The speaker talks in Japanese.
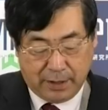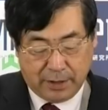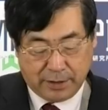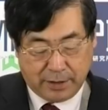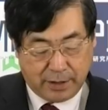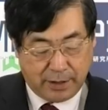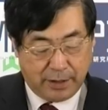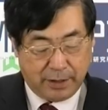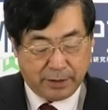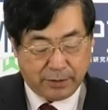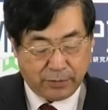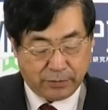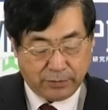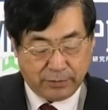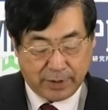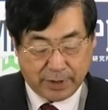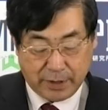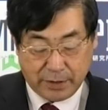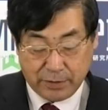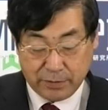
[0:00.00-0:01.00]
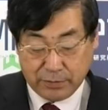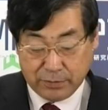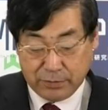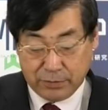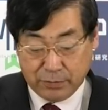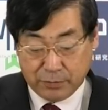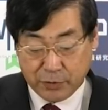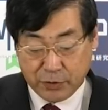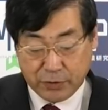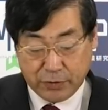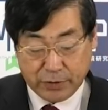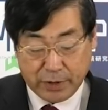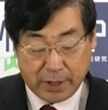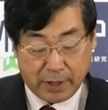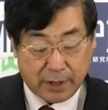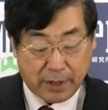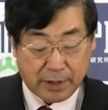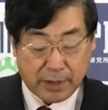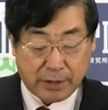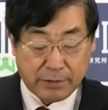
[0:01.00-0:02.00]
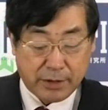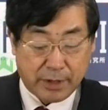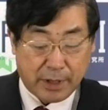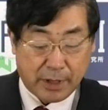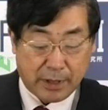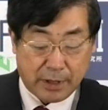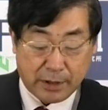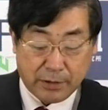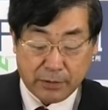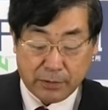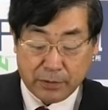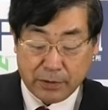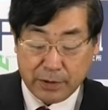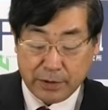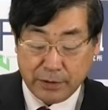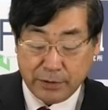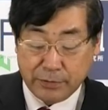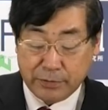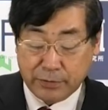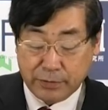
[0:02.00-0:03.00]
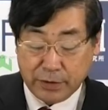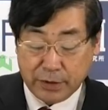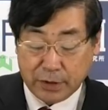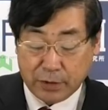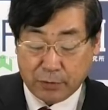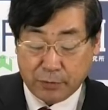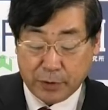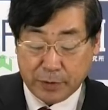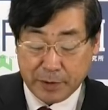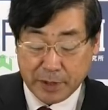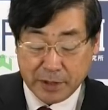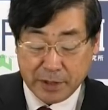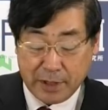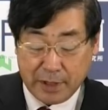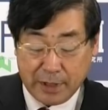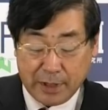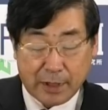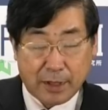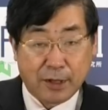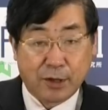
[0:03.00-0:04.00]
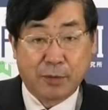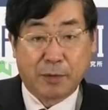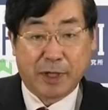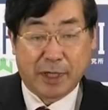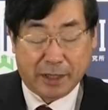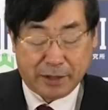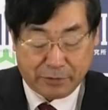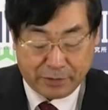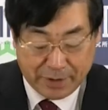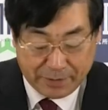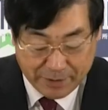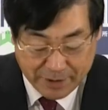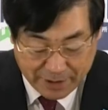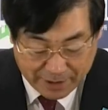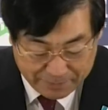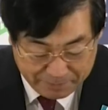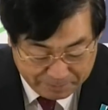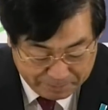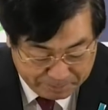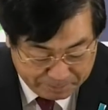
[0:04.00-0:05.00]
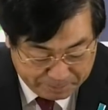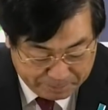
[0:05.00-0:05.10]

政局は非常に面白い展開になるんじゃないかなというふうに思います。どうもありがとうございました。